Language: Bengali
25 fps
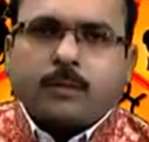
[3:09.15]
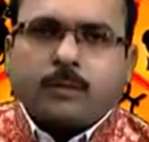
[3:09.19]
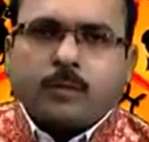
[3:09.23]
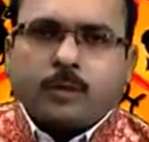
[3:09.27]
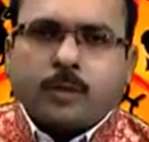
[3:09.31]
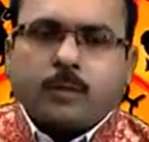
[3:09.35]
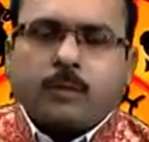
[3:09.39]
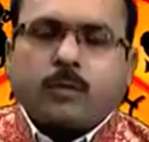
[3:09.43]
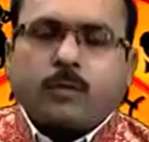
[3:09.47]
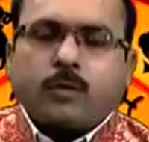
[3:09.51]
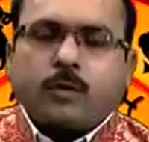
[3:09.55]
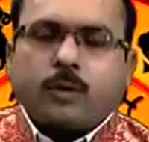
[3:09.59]

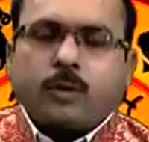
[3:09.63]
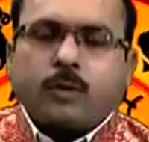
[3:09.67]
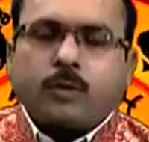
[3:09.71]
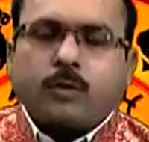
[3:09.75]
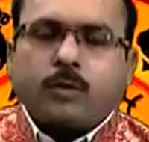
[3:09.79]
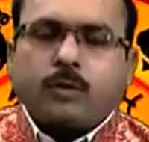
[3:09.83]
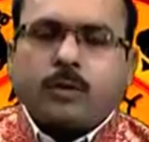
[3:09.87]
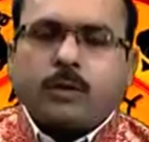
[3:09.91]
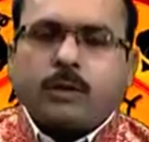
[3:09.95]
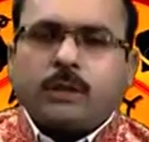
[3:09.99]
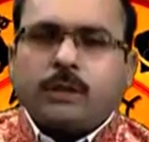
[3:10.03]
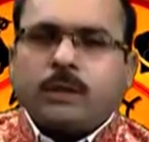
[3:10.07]
জন্মগ্রহণ
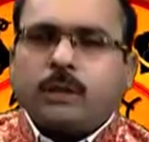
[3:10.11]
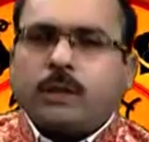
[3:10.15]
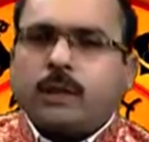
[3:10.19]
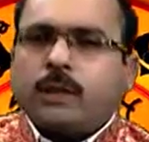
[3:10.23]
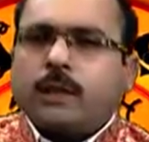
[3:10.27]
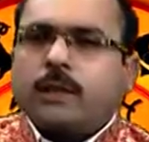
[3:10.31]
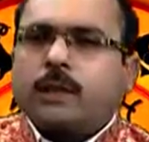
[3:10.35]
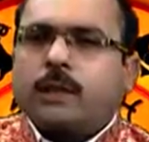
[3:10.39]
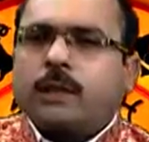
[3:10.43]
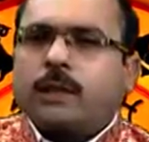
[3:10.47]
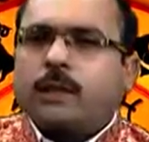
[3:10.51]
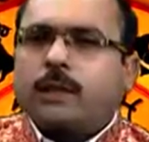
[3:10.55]
করেছি
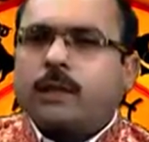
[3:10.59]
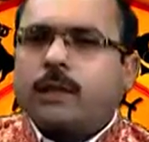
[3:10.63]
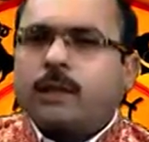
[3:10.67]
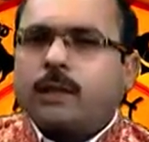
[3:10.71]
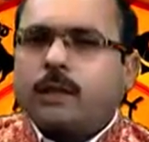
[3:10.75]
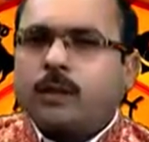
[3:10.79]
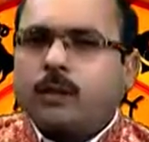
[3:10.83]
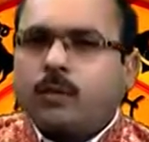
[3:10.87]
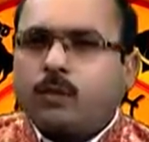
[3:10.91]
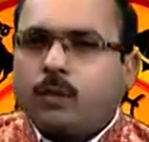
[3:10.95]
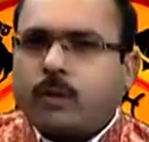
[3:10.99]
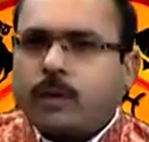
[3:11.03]
তাদের ক্ষেত্রে
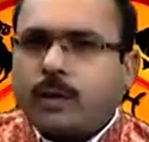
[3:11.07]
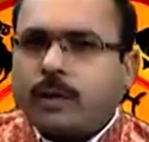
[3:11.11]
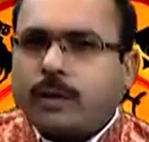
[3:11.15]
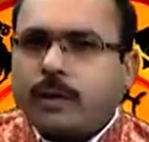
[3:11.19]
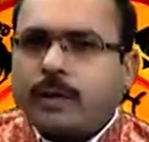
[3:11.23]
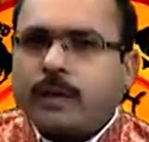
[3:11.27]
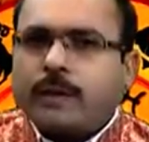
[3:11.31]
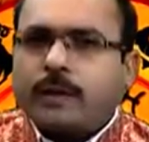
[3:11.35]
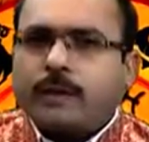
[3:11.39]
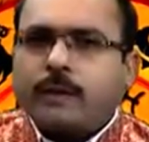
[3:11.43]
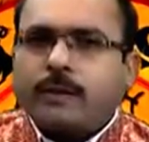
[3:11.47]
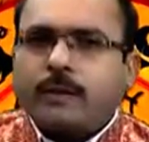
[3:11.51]
কিন্তু
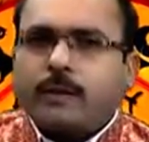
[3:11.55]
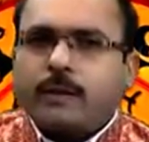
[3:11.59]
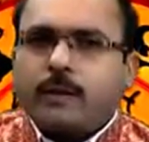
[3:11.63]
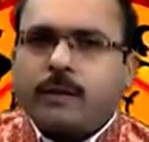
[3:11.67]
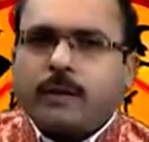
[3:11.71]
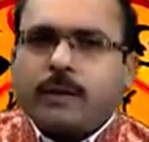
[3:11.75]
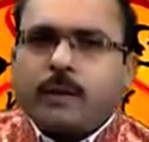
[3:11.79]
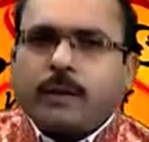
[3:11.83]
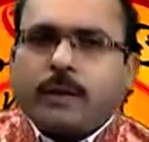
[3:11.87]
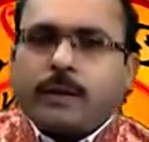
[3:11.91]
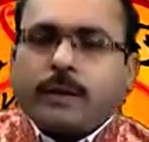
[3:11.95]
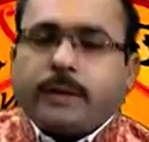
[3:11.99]
অনেকের
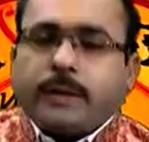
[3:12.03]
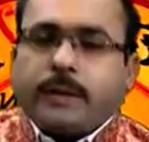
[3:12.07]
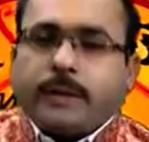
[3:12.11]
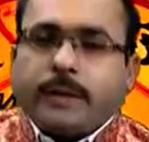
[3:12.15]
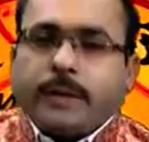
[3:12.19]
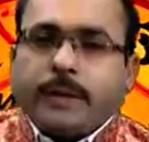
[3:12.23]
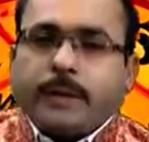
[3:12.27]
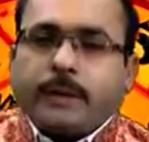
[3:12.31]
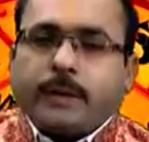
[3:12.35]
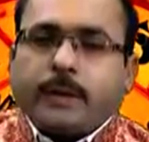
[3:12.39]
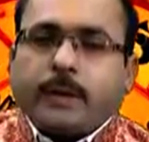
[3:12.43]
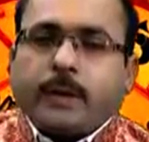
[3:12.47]

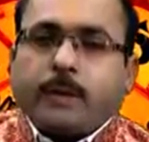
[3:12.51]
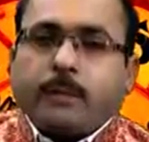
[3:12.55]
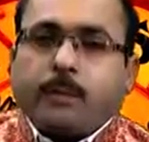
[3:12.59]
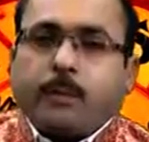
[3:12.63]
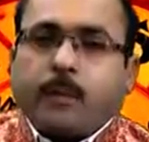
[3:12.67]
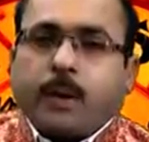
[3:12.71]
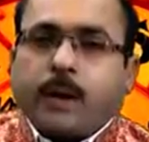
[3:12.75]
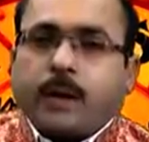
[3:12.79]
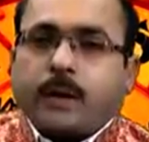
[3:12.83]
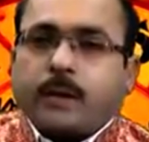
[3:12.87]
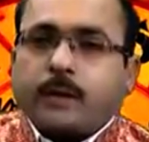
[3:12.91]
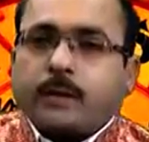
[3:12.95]
ডেট অফ
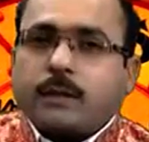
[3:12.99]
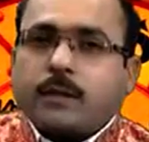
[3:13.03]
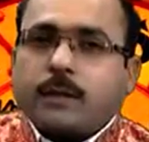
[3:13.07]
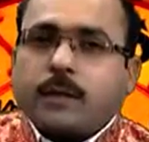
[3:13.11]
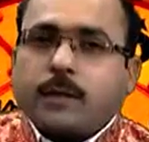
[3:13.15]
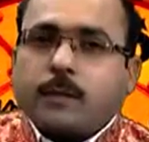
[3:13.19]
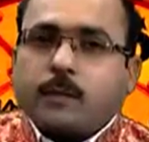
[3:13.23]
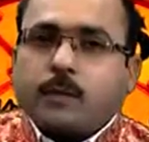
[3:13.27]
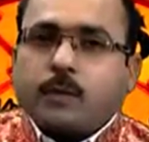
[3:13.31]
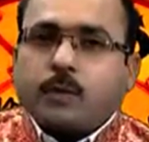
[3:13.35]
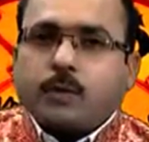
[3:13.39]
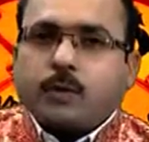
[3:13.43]
বার্থ
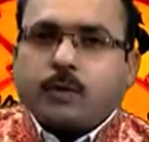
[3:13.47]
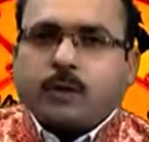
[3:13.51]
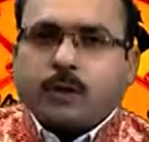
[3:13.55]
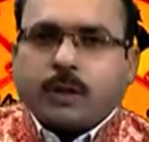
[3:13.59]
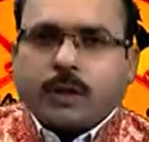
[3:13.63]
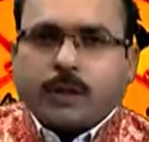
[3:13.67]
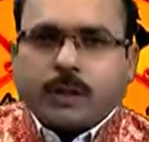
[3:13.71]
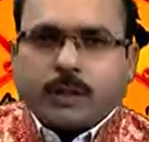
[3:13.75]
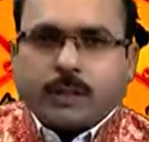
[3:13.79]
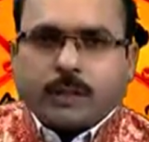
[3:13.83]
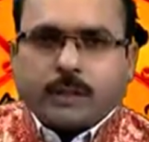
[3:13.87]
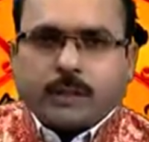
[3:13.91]
ঠিকমতো
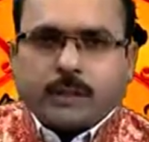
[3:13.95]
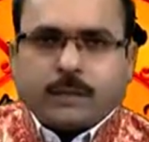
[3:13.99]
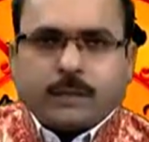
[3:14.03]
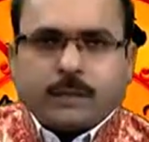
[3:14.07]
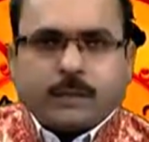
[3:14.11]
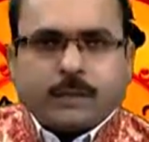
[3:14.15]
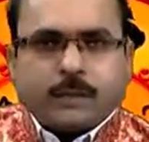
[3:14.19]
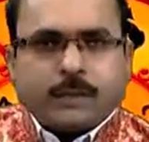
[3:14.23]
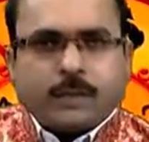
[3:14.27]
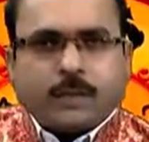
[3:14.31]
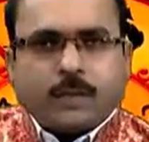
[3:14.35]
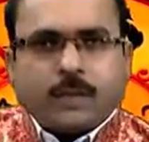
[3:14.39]
জানা নেই
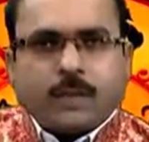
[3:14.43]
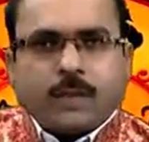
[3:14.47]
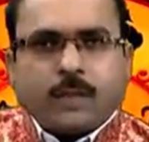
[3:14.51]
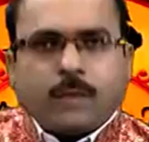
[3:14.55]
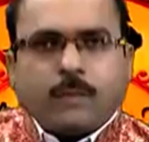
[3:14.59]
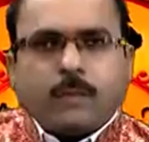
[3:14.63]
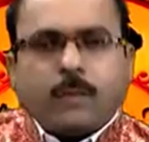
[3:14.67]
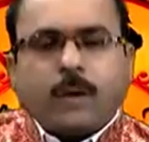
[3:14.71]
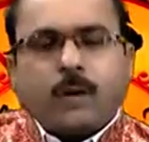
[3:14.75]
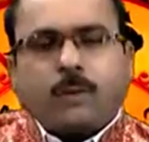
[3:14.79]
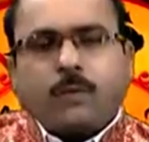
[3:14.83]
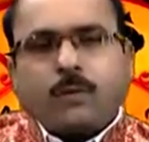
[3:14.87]

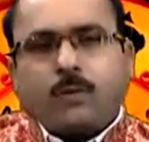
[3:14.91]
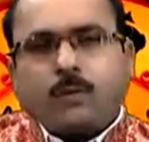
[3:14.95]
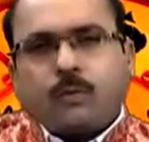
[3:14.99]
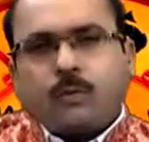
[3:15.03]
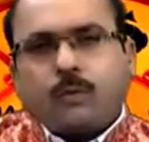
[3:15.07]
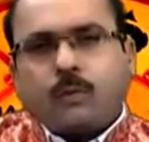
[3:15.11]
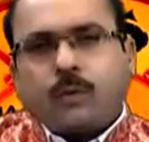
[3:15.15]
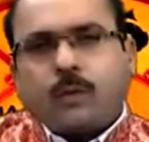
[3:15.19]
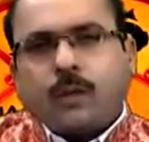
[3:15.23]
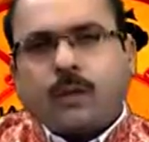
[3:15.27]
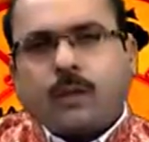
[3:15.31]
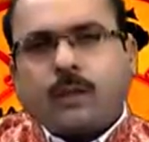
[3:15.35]
বা কোনো
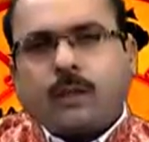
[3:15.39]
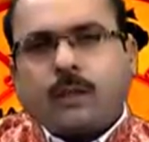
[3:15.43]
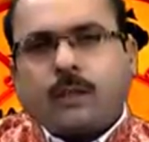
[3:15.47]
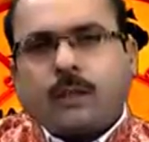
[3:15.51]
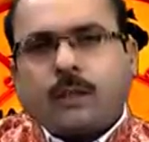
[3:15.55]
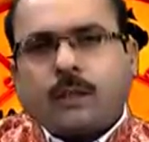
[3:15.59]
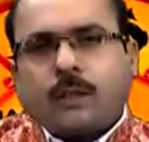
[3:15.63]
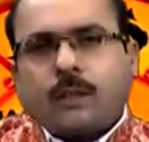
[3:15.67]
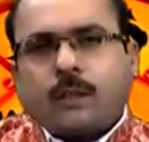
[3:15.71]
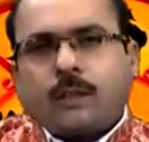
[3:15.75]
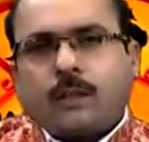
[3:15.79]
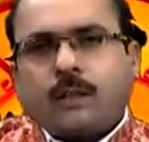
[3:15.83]
কোনো
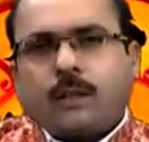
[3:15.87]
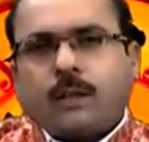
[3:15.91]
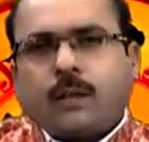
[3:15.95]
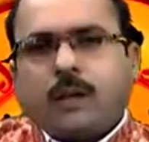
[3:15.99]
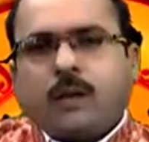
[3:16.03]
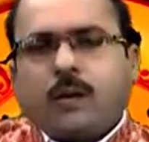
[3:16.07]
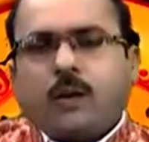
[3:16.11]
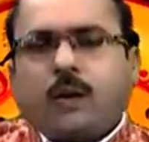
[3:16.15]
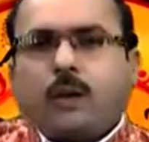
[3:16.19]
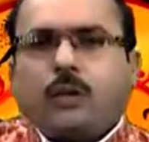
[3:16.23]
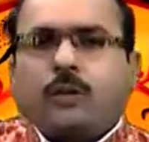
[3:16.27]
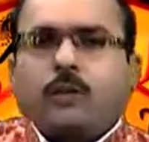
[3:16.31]
ক্ষেত্রে
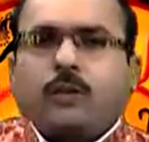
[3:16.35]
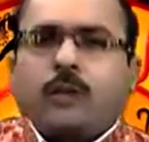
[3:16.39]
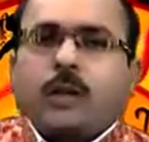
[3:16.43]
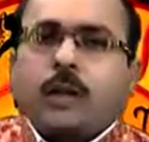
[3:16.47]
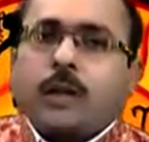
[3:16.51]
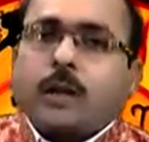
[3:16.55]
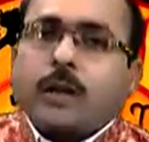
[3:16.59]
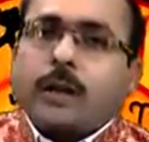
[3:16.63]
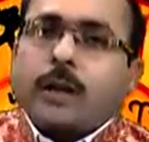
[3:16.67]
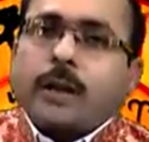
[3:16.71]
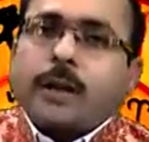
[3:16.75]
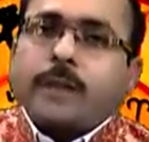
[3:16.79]
হয়তো
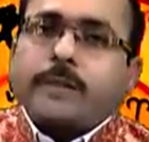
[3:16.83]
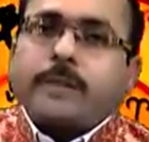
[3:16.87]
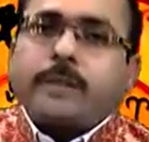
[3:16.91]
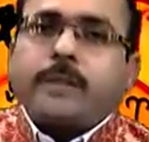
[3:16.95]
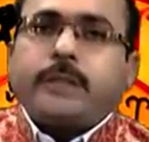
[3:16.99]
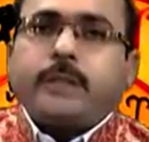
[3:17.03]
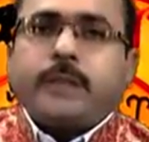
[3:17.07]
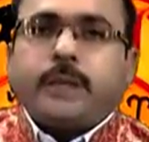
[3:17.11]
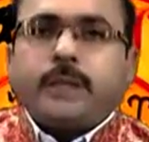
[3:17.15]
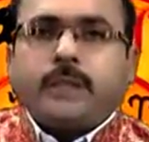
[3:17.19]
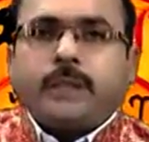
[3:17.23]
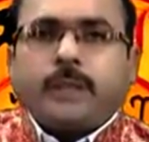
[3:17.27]
তারা
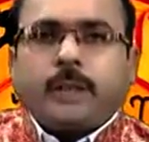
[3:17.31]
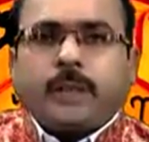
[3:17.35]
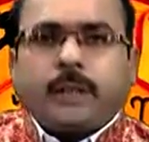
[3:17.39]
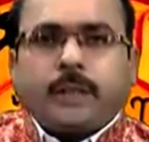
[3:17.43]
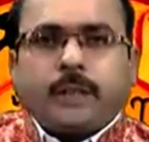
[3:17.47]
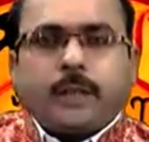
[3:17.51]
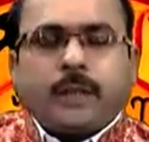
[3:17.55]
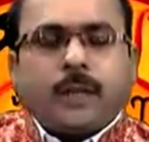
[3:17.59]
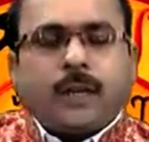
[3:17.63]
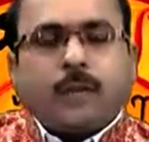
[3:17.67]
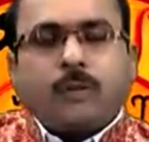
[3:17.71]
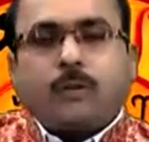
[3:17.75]
রাশিটাই
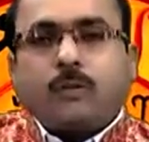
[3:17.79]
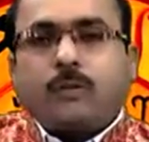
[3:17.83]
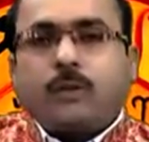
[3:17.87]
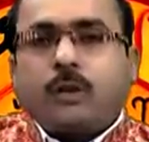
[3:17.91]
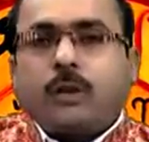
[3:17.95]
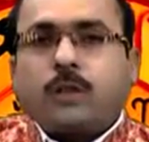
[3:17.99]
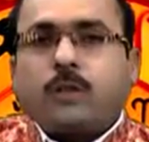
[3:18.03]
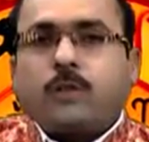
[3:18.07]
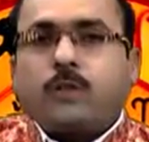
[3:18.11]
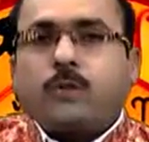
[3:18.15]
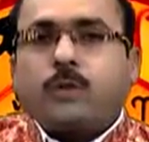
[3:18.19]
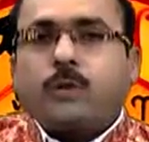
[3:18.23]
জানে আর
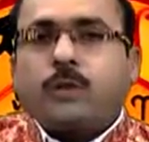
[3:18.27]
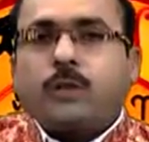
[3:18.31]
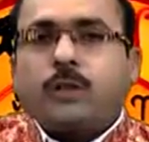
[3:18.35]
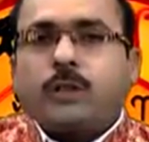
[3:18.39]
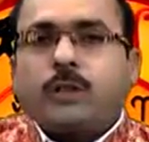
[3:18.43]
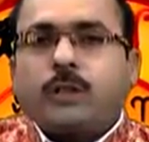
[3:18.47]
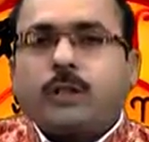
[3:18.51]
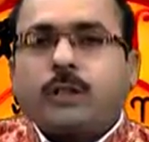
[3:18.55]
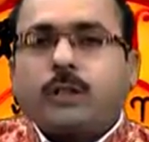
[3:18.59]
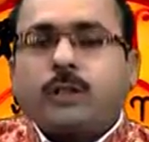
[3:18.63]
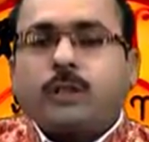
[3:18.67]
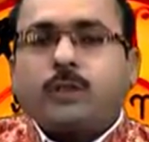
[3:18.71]
অন্যান্য
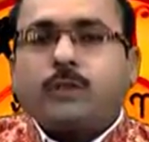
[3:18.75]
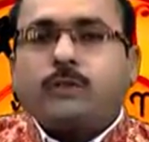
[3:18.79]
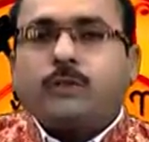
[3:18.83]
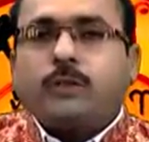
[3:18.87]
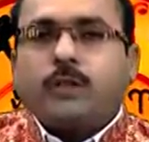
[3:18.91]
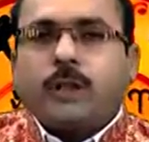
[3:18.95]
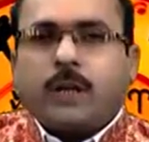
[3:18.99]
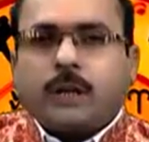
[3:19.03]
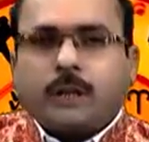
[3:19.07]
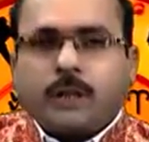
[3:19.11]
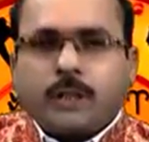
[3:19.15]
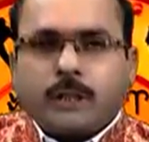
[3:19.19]
বিষয়টা কিছু
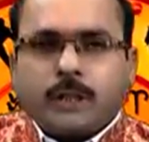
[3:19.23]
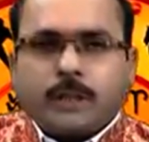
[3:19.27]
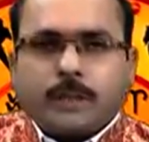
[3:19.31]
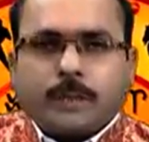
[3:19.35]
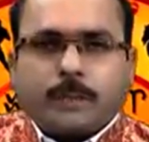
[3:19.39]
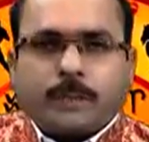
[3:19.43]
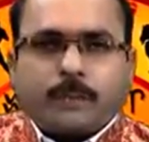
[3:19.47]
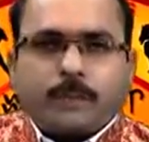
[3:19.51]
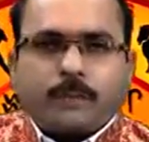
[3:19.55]
জানে না